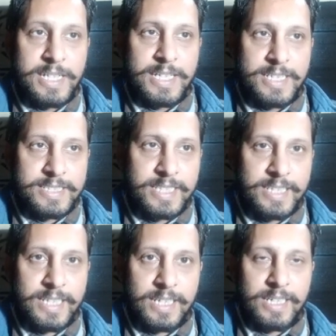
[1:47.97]
इसी
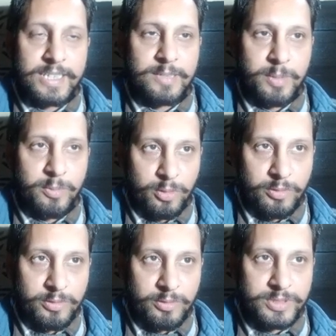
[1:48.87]
के रिलेटेड में आप लोगों को